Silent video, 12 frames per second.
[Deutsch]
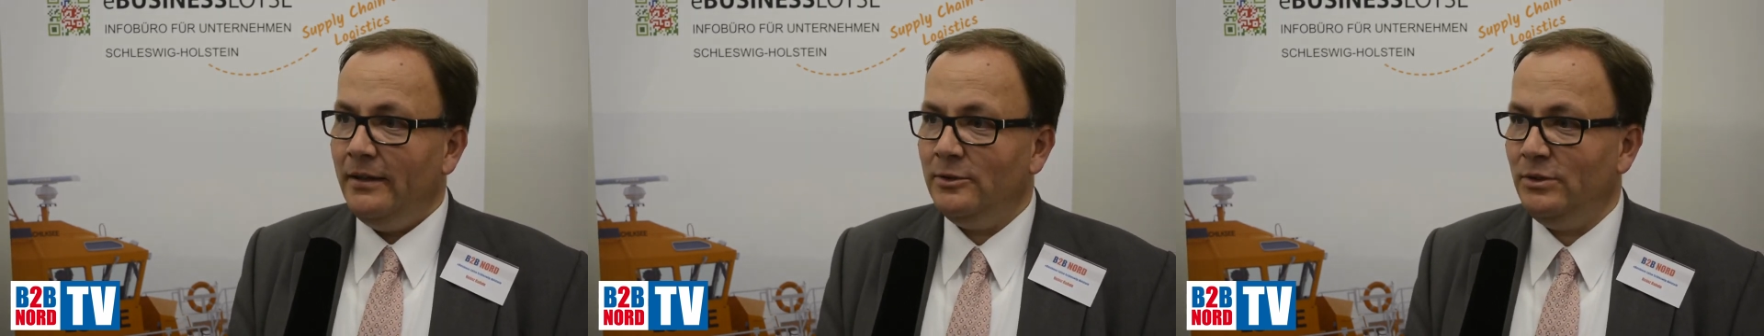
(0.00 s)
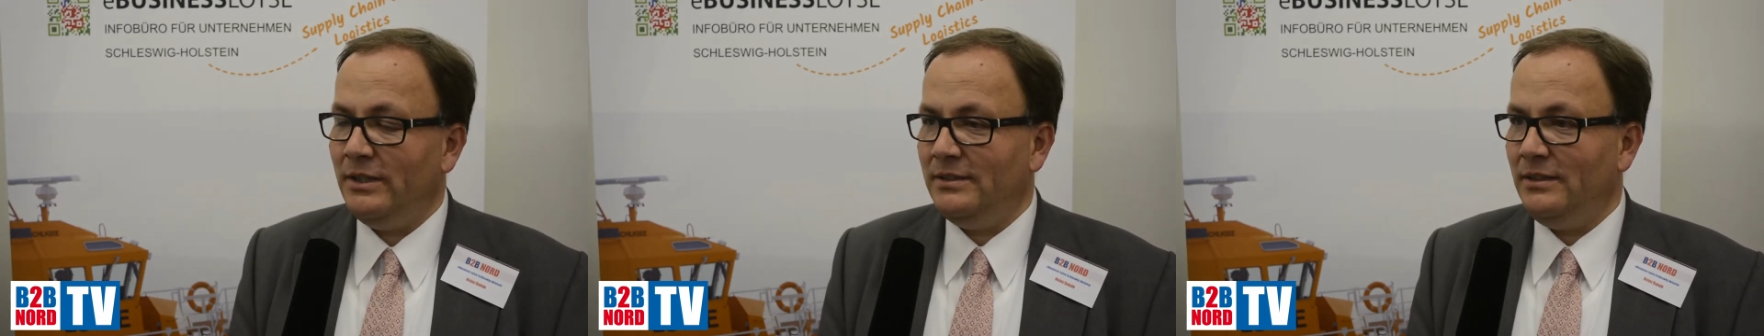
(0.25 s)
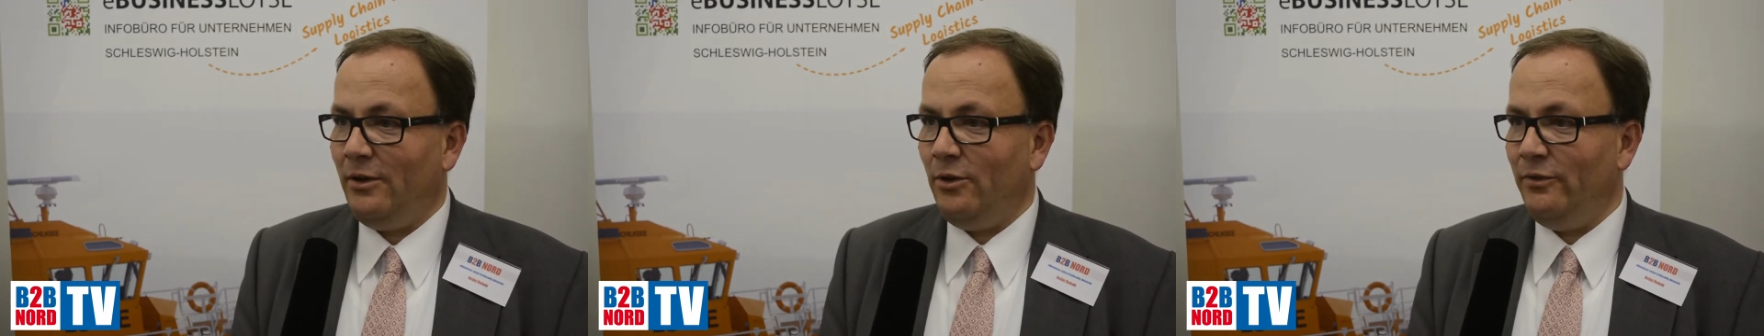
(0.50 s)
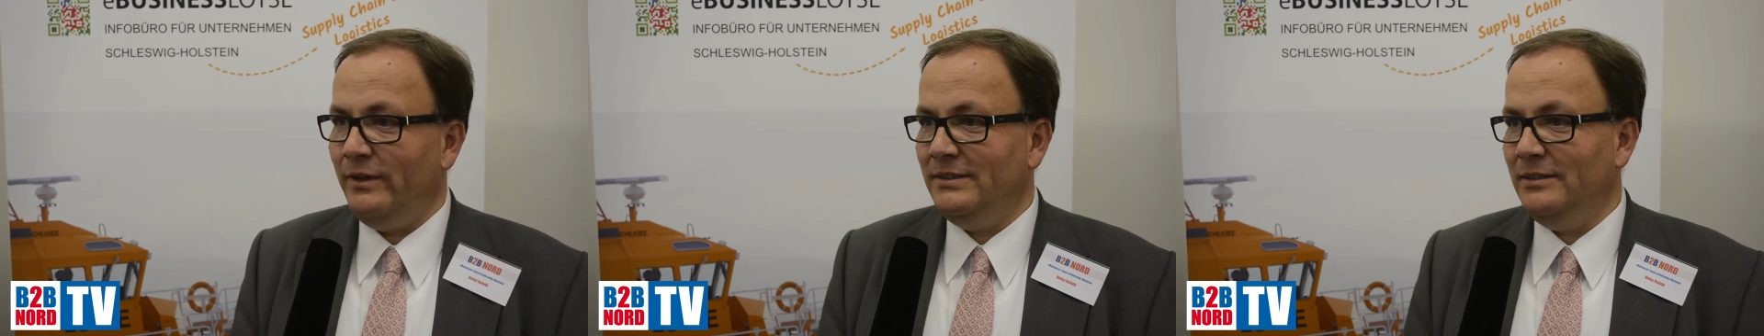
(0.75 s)
so dass sie
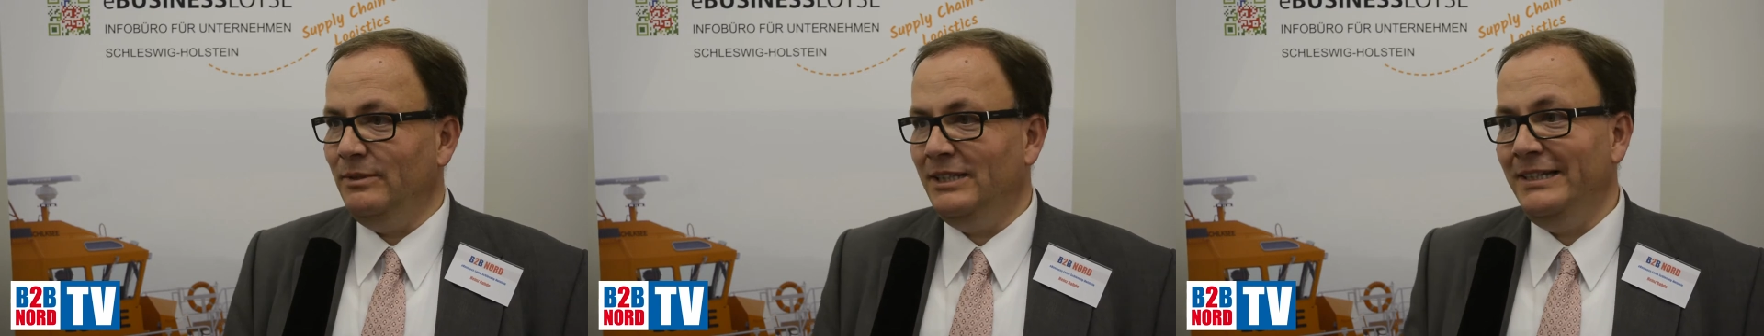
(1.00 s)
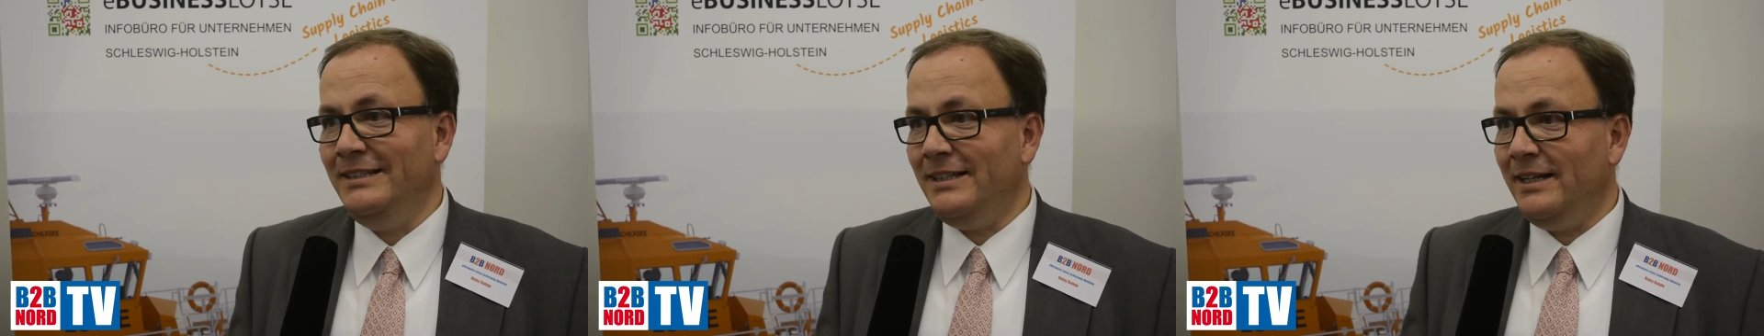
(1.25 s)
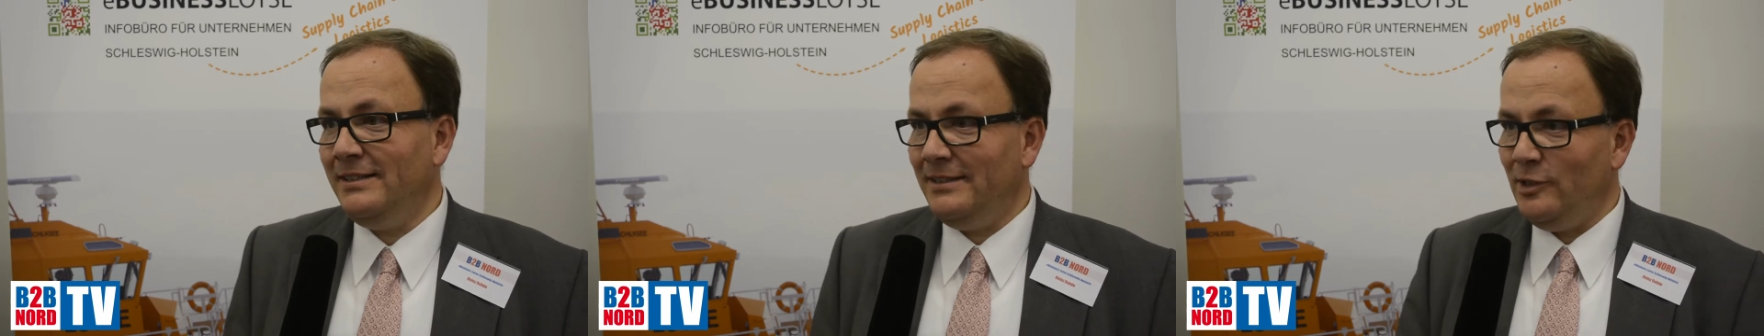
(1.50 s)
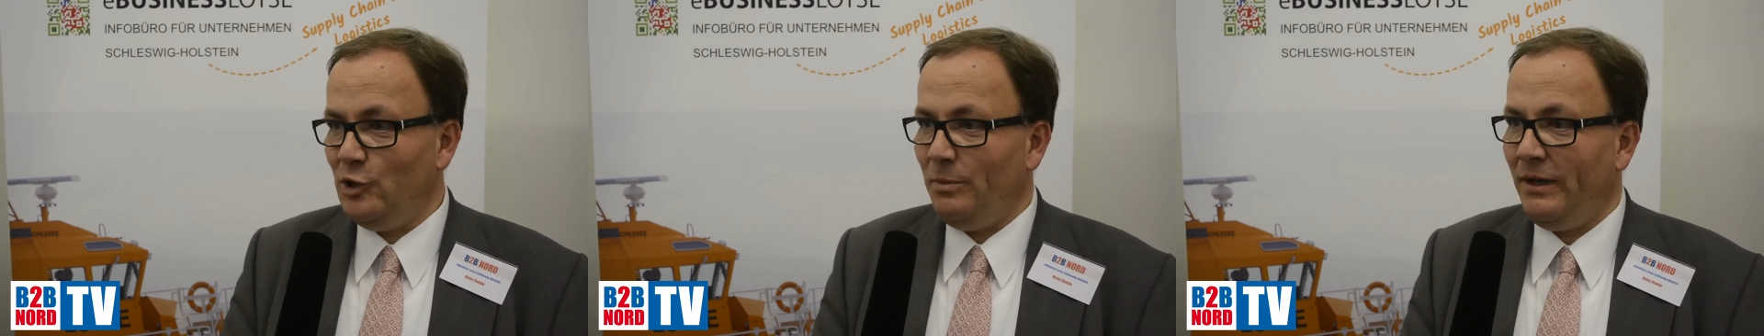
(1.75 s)
auch, wenn sie mit
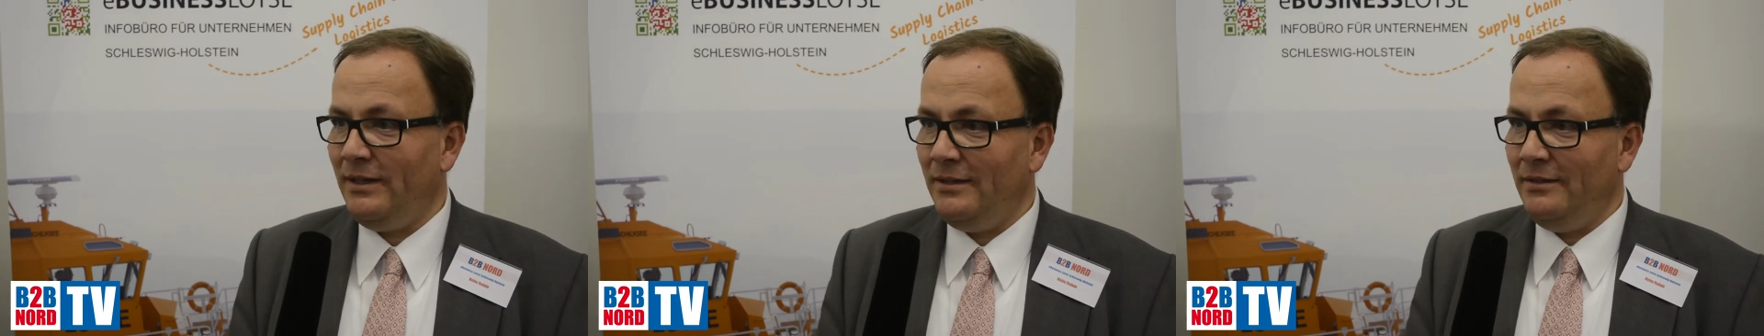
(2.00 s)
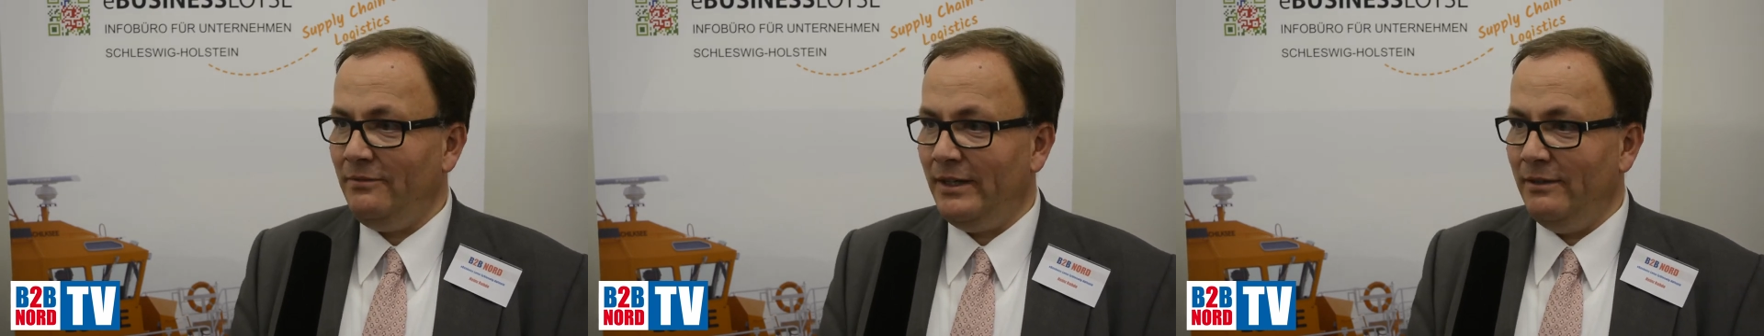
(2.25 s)
Dienstleistern sprechen,